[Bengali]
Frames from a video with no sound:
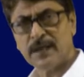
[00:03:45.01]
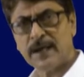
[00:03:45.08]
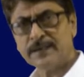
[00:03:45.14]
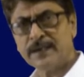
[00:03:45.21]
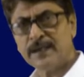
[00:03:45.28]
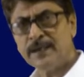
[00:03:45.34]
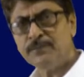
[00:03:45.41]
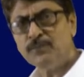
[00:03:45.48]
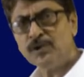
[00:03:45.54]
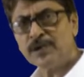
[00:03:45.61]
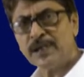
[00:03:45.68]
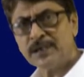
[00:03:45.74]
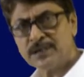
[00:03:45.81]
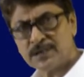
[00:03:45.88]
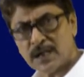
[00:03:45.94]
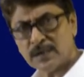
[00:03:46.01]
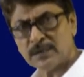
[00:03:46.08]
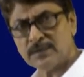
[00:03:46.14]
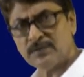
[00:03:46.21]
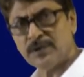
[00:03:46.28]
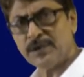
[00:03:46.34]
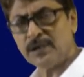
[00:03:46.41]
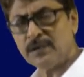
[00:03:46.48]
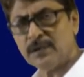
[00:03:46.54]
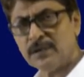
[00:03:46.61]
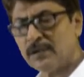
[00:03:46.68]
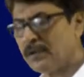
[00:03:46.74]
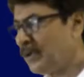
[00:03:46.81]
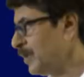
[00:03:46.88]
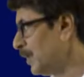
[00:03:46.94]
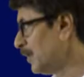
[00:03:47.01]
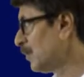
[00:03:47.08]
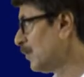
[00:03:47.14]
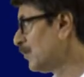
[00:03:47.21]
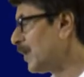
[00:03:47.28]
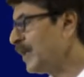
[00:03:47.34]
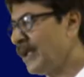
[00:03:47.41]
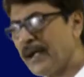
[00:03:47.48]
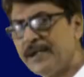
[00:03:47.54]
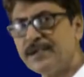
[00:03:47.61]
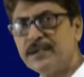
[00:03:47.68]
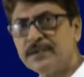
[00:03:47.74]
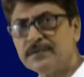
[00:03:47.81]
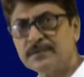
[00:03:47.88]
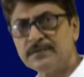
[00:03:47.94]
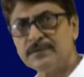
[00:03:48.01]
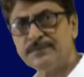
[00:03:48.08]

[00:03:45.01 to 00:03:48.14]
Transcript: একটা হিপনোটিক ড্রাগ তৈরি হয় ক্লোরাল হাইড্রেট